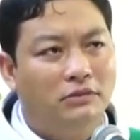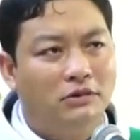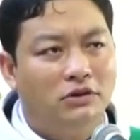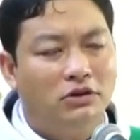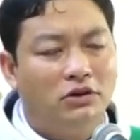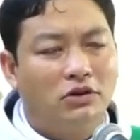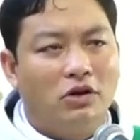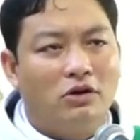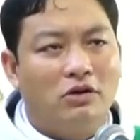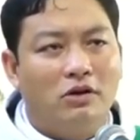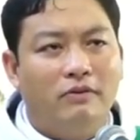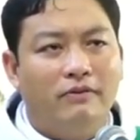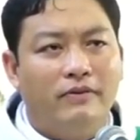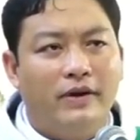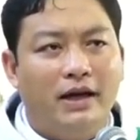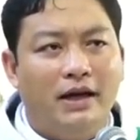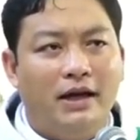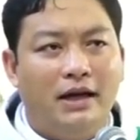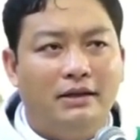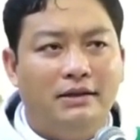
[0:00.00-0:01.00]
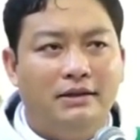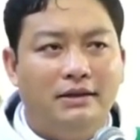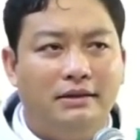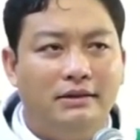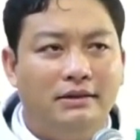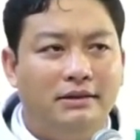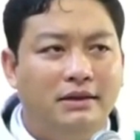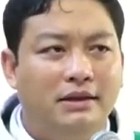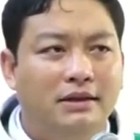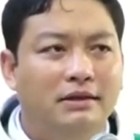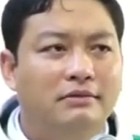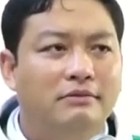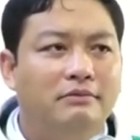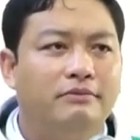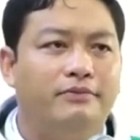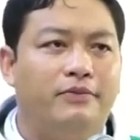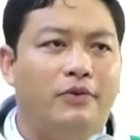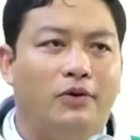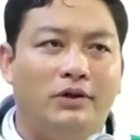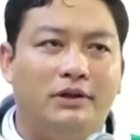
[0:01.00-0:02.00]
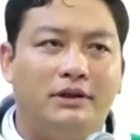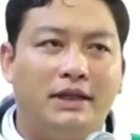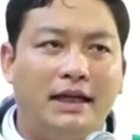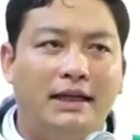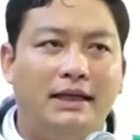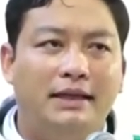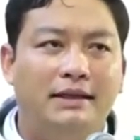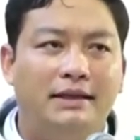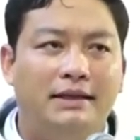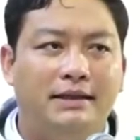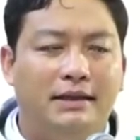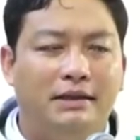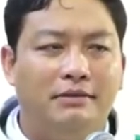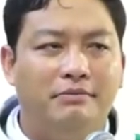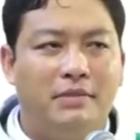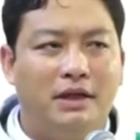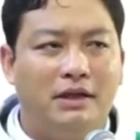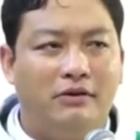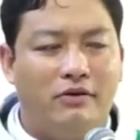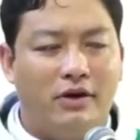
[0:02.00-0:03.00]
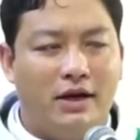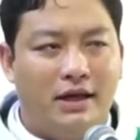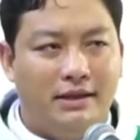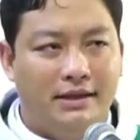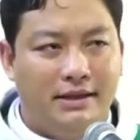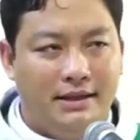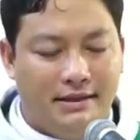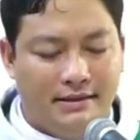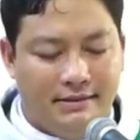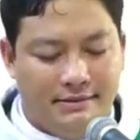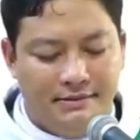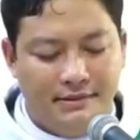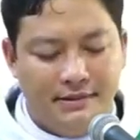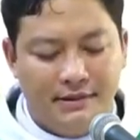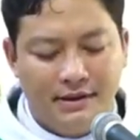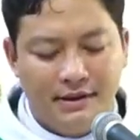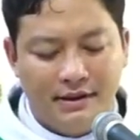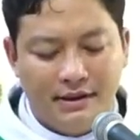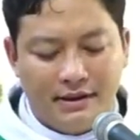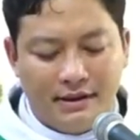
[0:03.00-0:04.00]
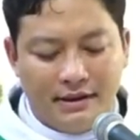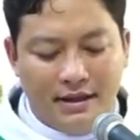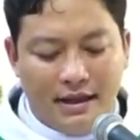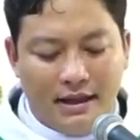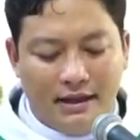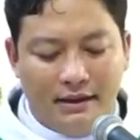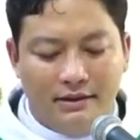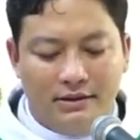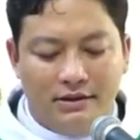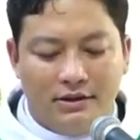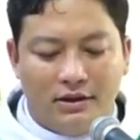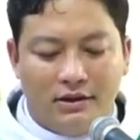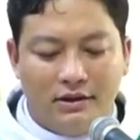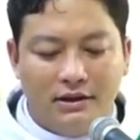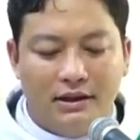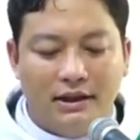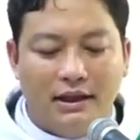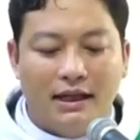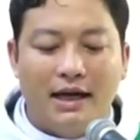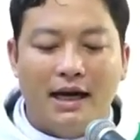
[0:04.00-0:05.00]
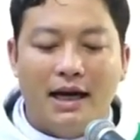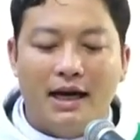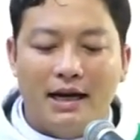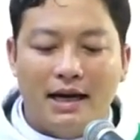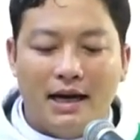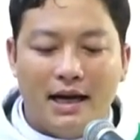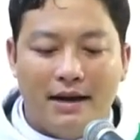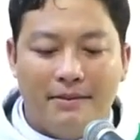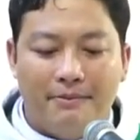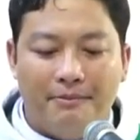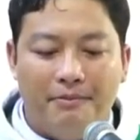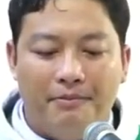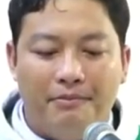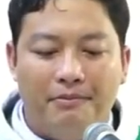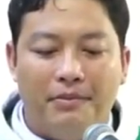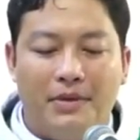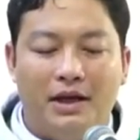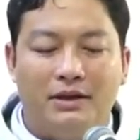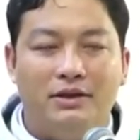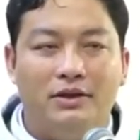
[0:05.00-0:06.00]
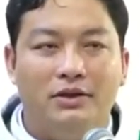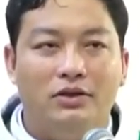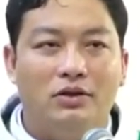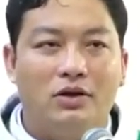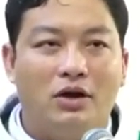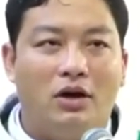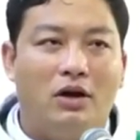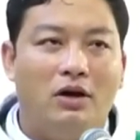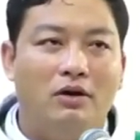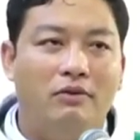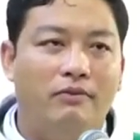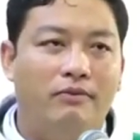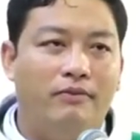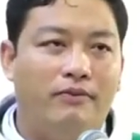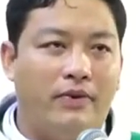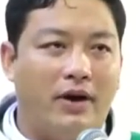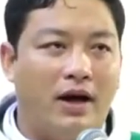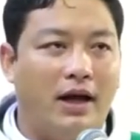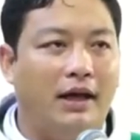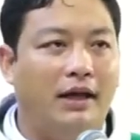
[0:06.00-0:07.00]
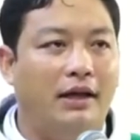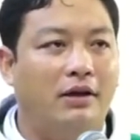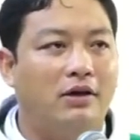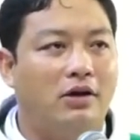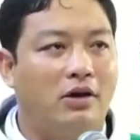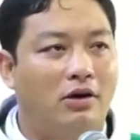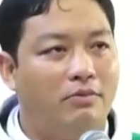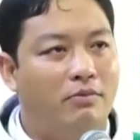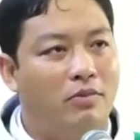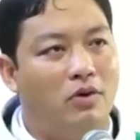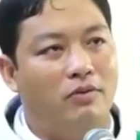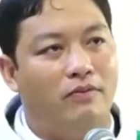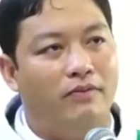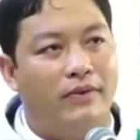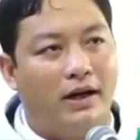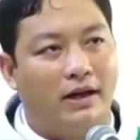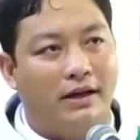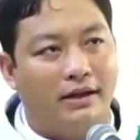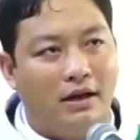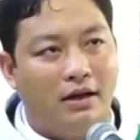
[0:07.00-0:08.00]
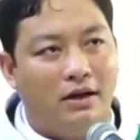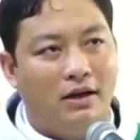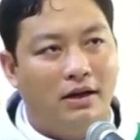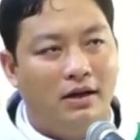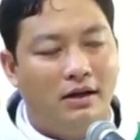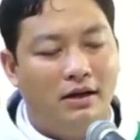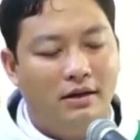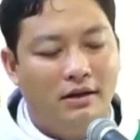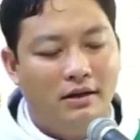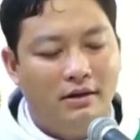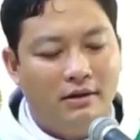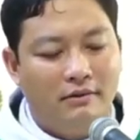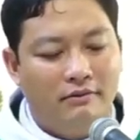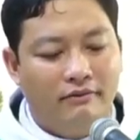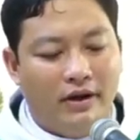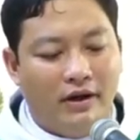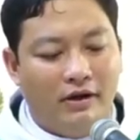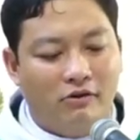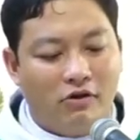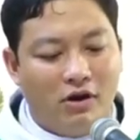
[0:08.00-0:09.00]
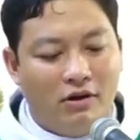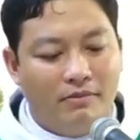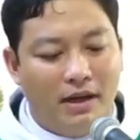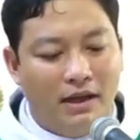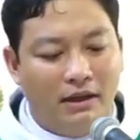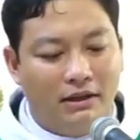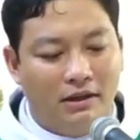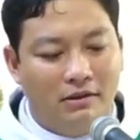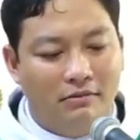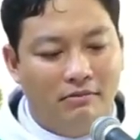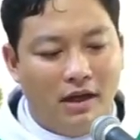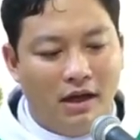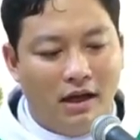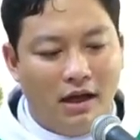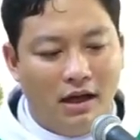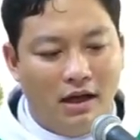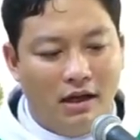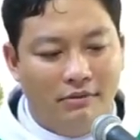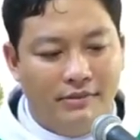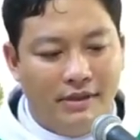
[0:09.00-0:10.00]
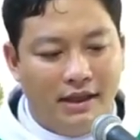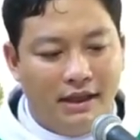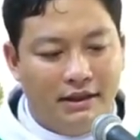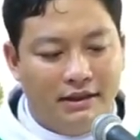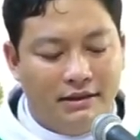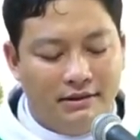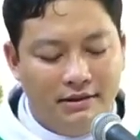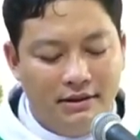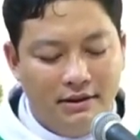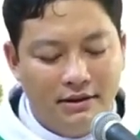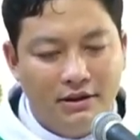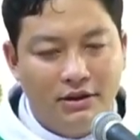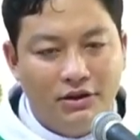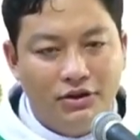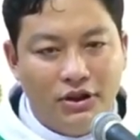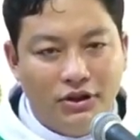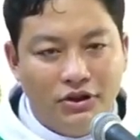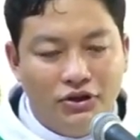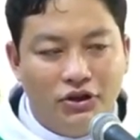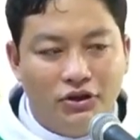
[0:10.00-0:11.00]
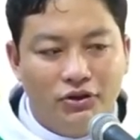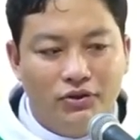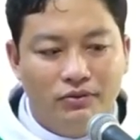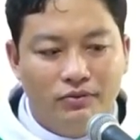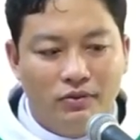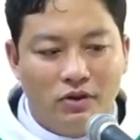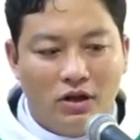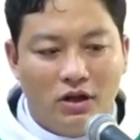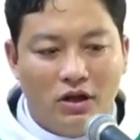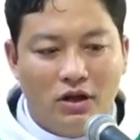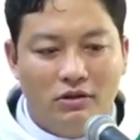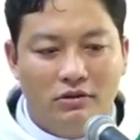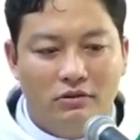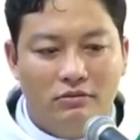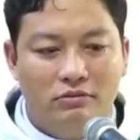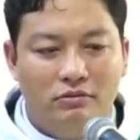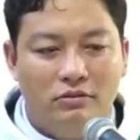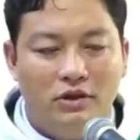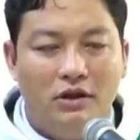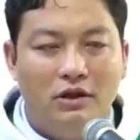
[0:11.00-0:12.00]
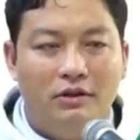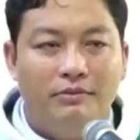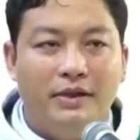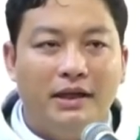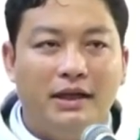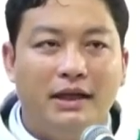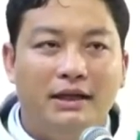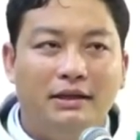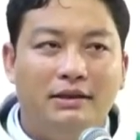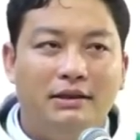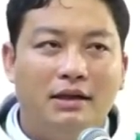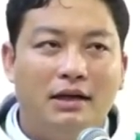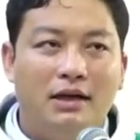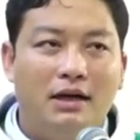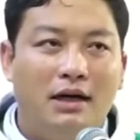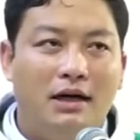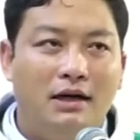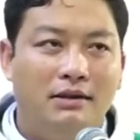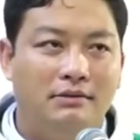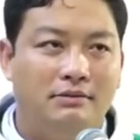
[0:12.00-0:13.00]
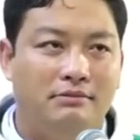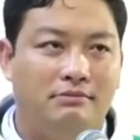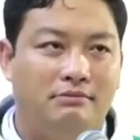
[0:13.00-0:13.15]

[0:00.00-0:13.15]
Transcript: Con không phải là dửng dưng phủi tay đứng bên ngoài nhìn để cho người khác làm, mà chính con phải có bổn phận đó. Vậy qua bài tin mừng hôm nay, xin cho chúng con biết ý thức hơn